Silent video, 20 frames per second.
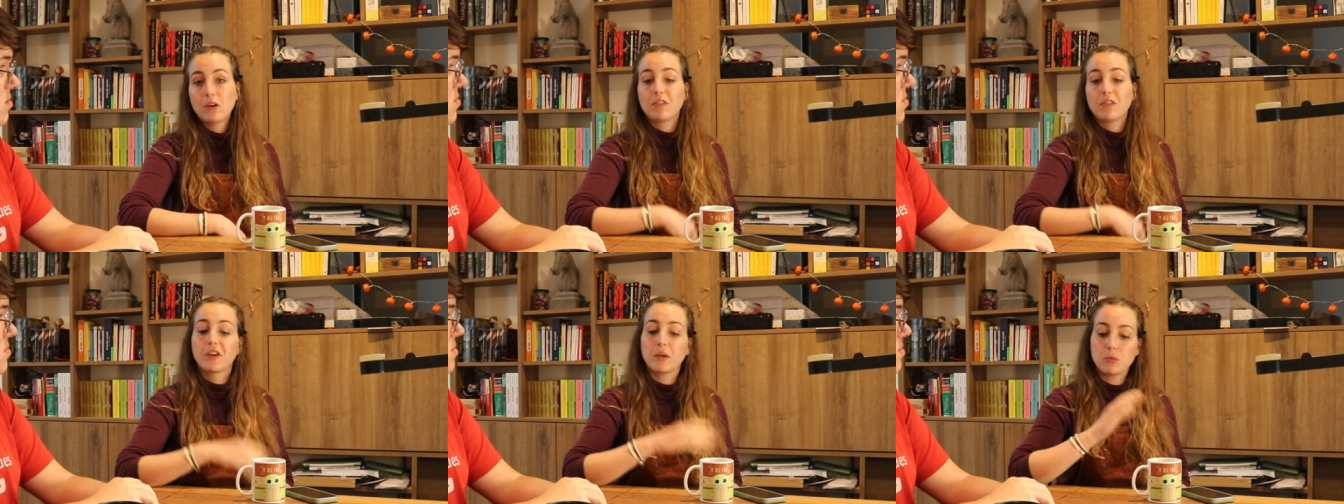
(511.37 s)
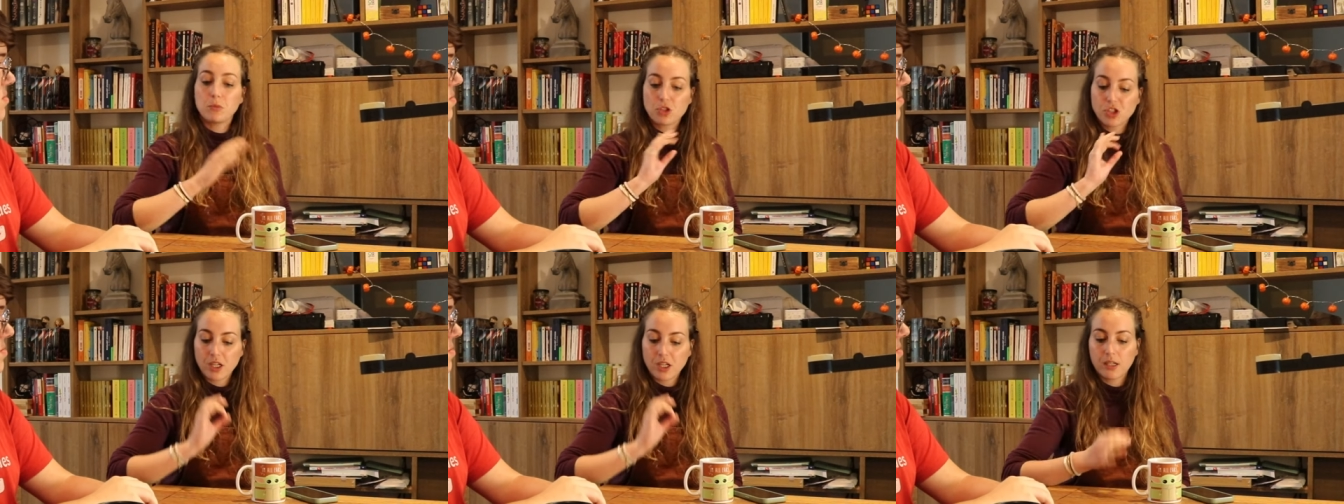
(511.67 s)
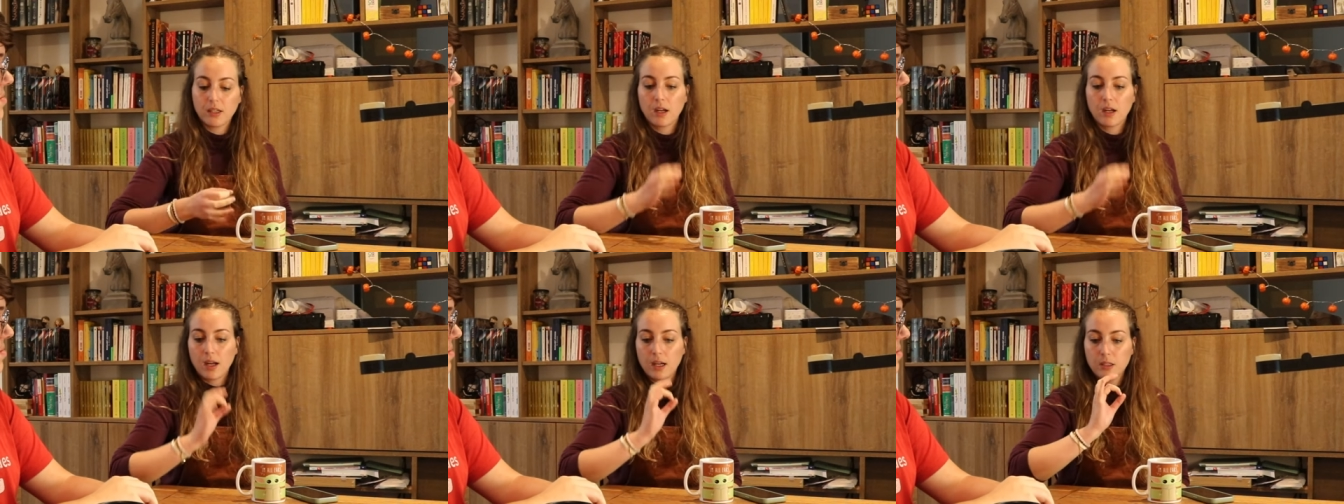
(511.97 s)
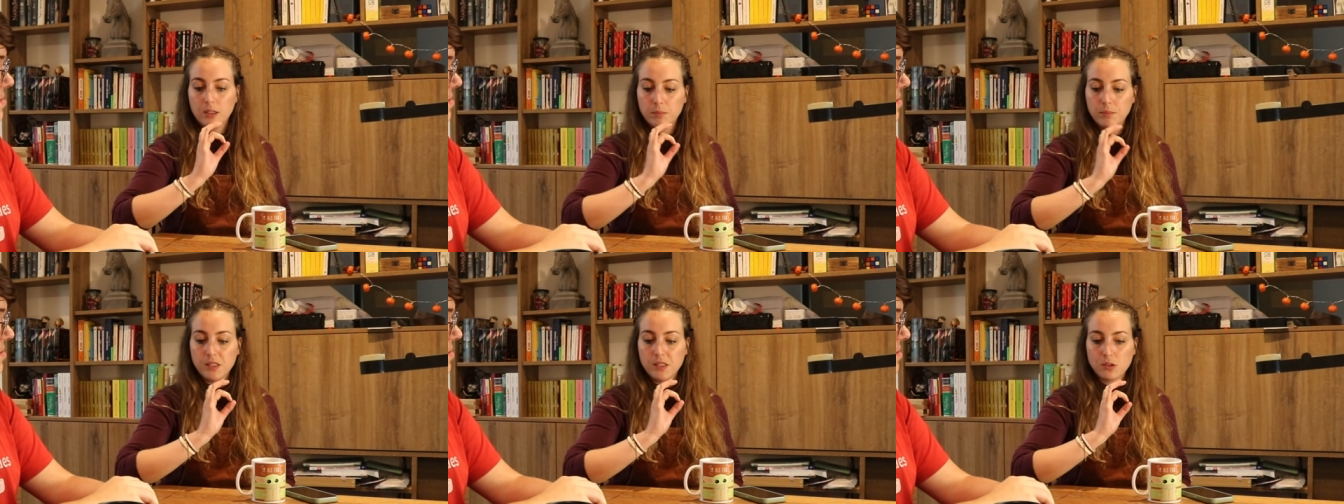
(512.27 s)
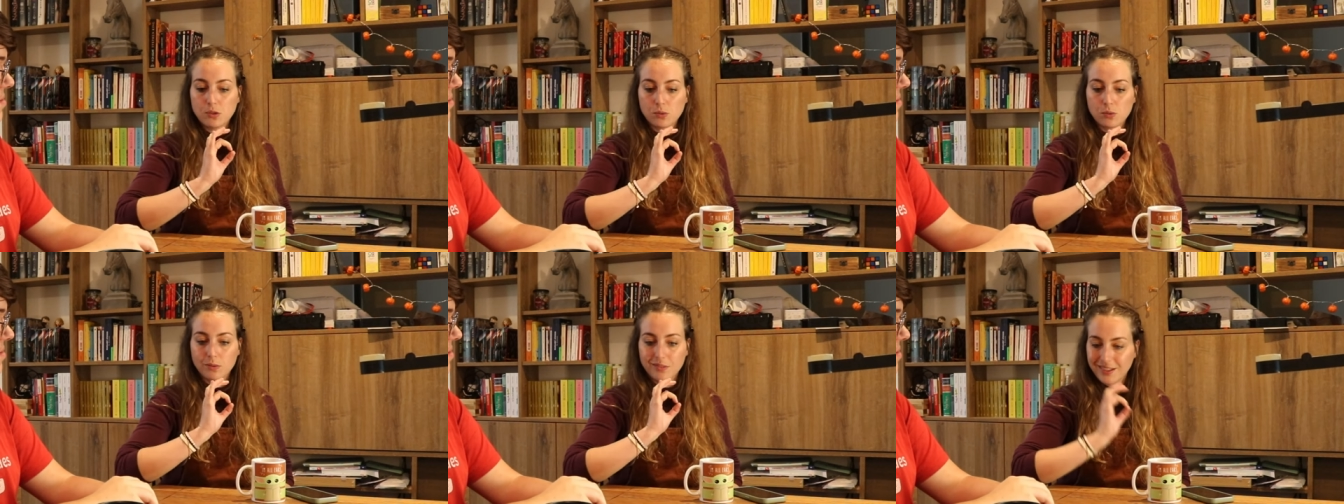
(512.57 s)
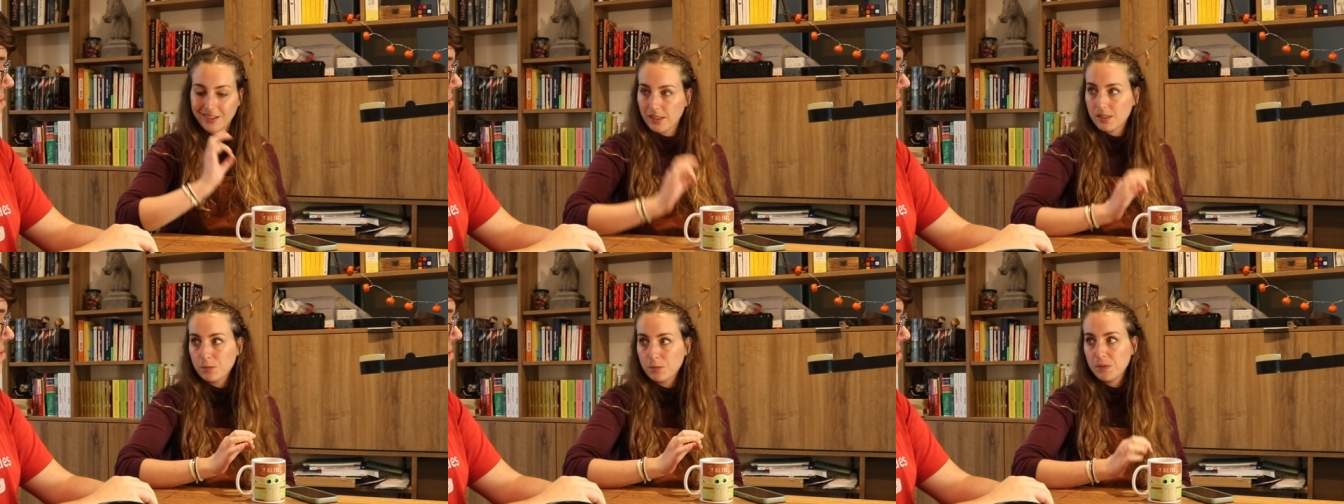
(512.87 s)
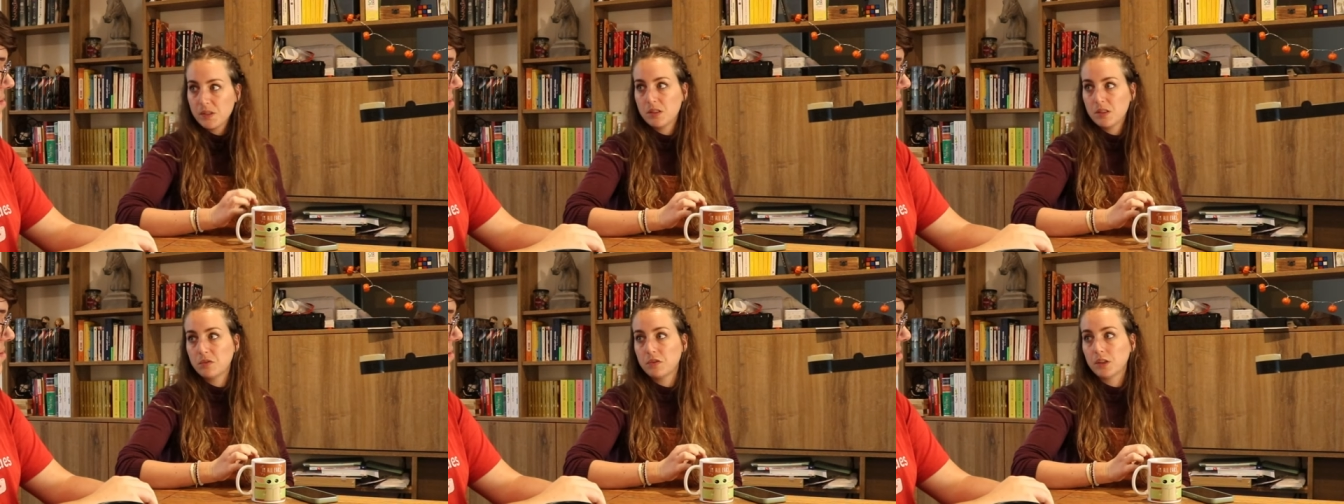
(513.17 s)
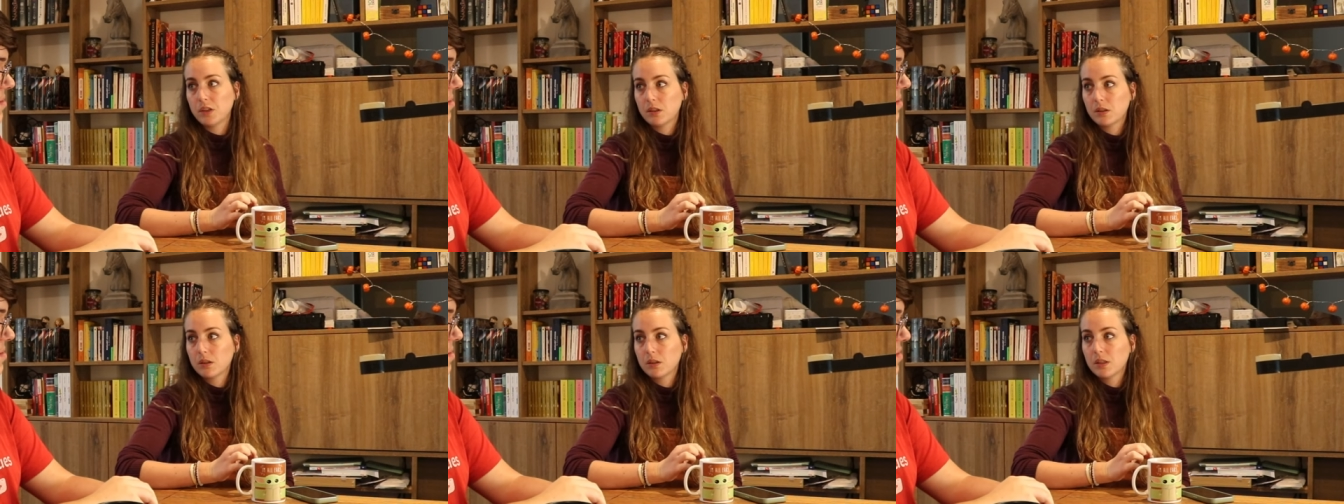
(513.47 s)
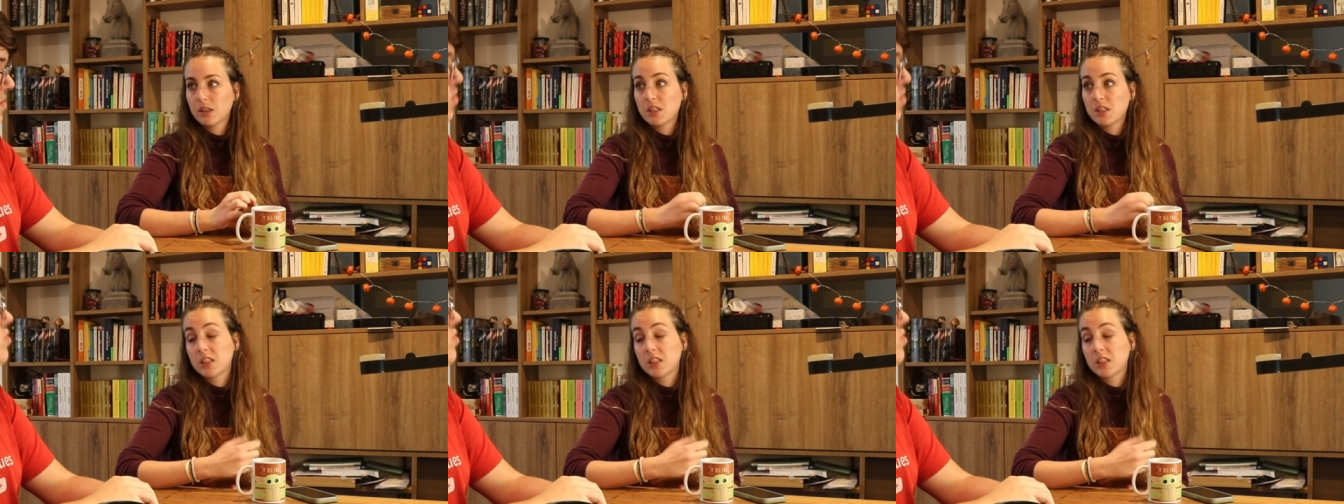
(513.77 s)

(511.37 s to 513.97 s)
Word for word: vraiment, chacun a une mission très spécifique.